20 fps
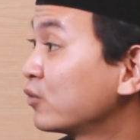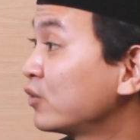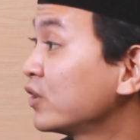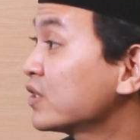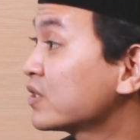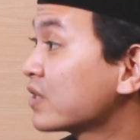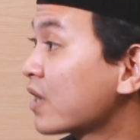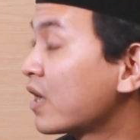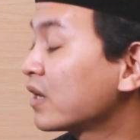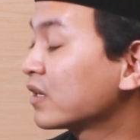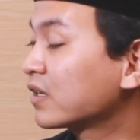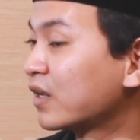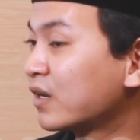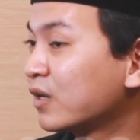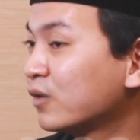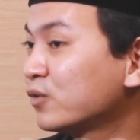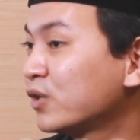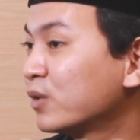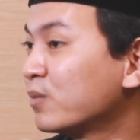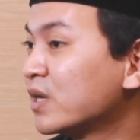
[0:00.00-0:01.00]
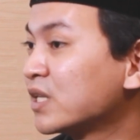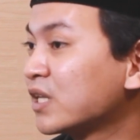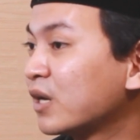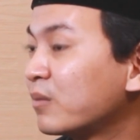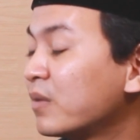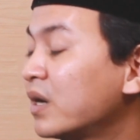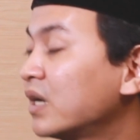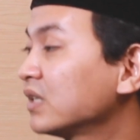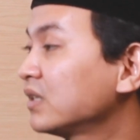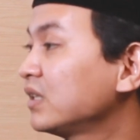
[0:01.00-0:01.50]
tulisan karena udah banyak
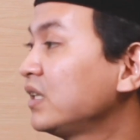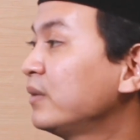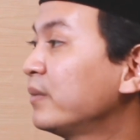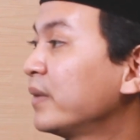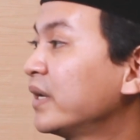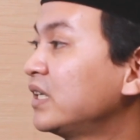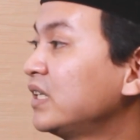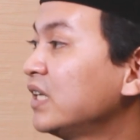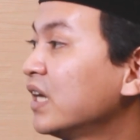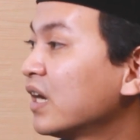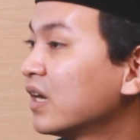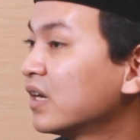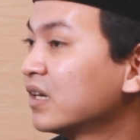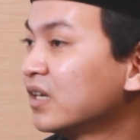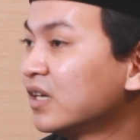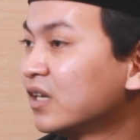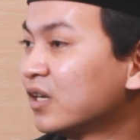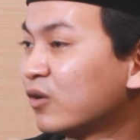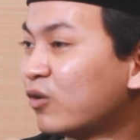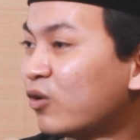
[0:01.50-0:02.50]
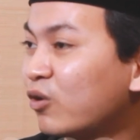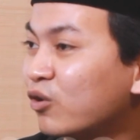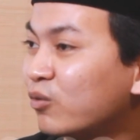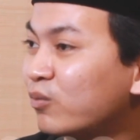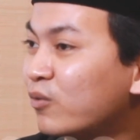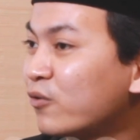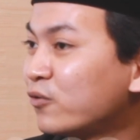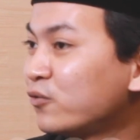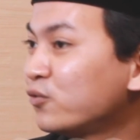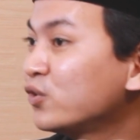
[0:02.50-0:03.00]
banget nih media. Kalau
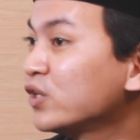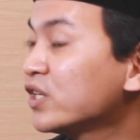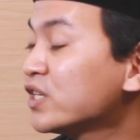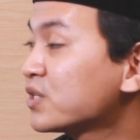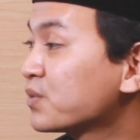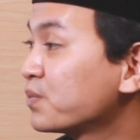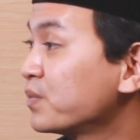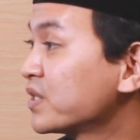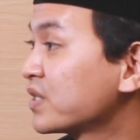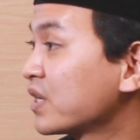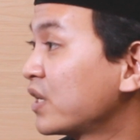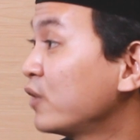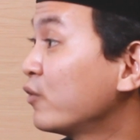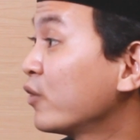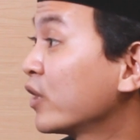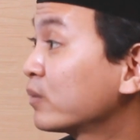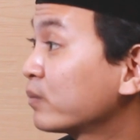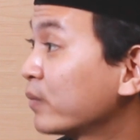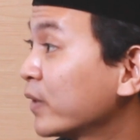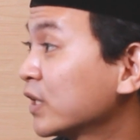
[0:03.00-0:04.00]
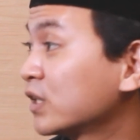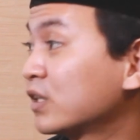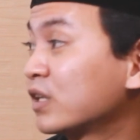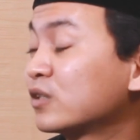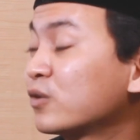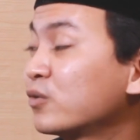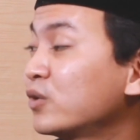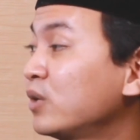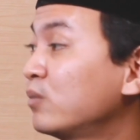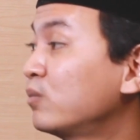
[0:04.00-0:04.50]
mau nulis bisa di Wattpad
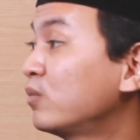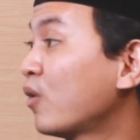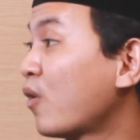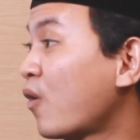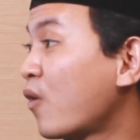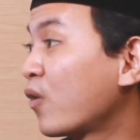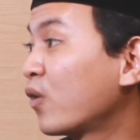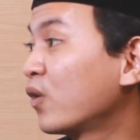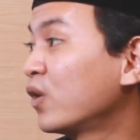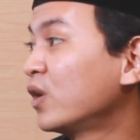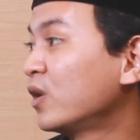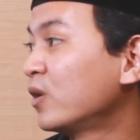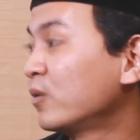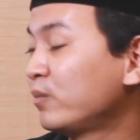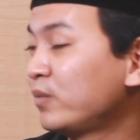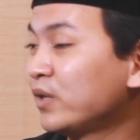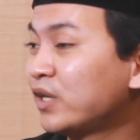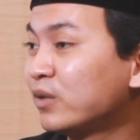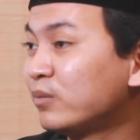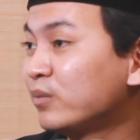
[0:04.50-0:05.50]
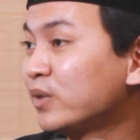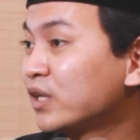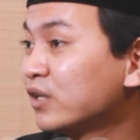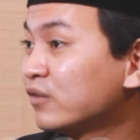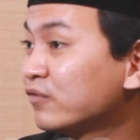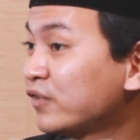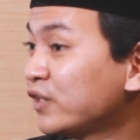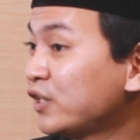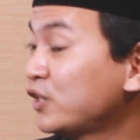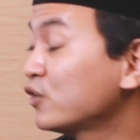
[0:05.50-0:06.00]
atau di blog,
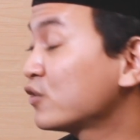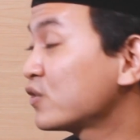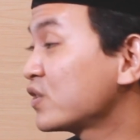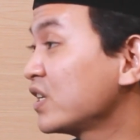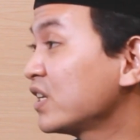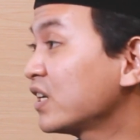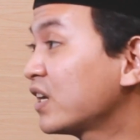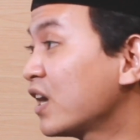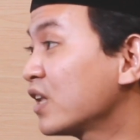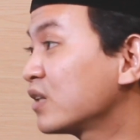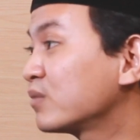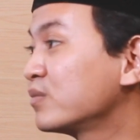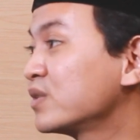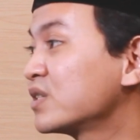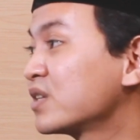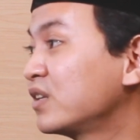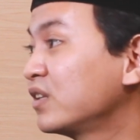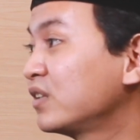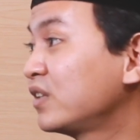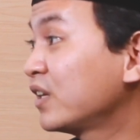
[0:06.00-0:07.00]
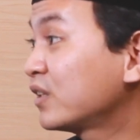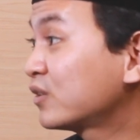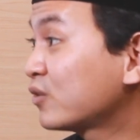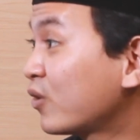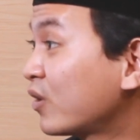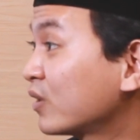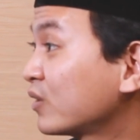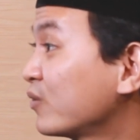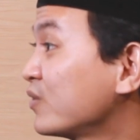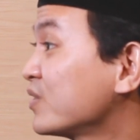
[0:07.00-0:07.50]
bikin-bikin oh. video singkat bisa di
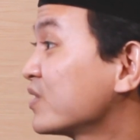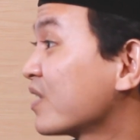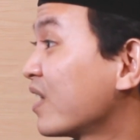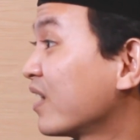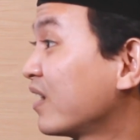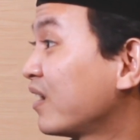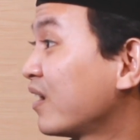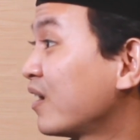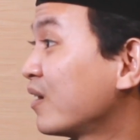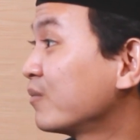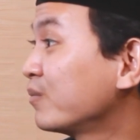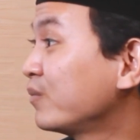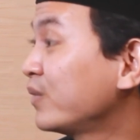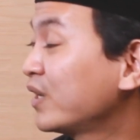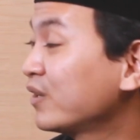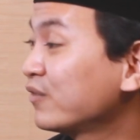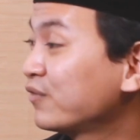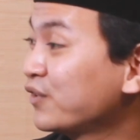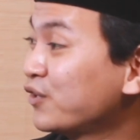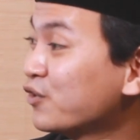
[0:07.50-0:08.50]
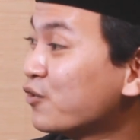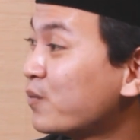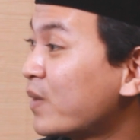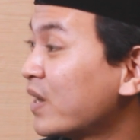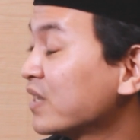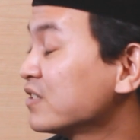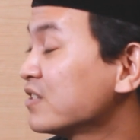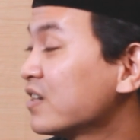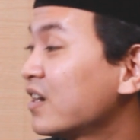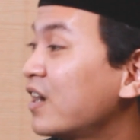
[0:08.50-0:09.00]
TikTok atau Instagram, okay. bikin video
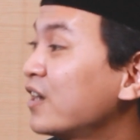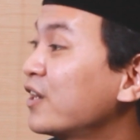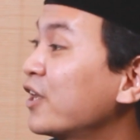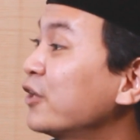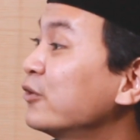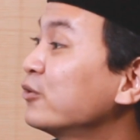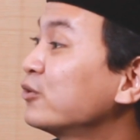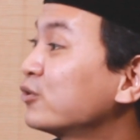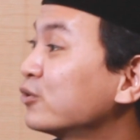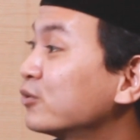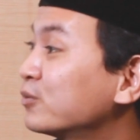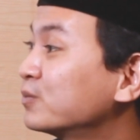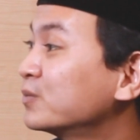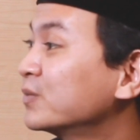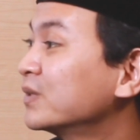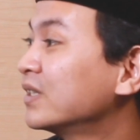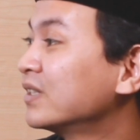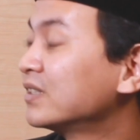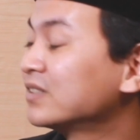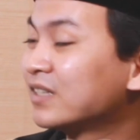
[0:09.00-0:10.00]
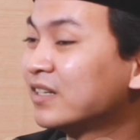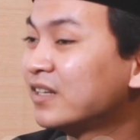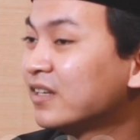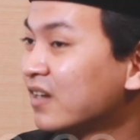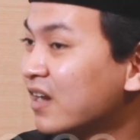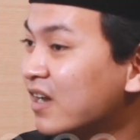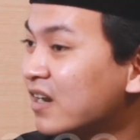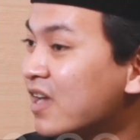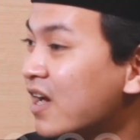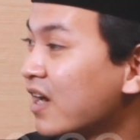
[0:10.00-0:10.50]
panjang ada YouTube. Jadi
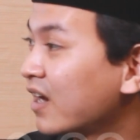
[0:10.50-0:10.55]
nggak ada.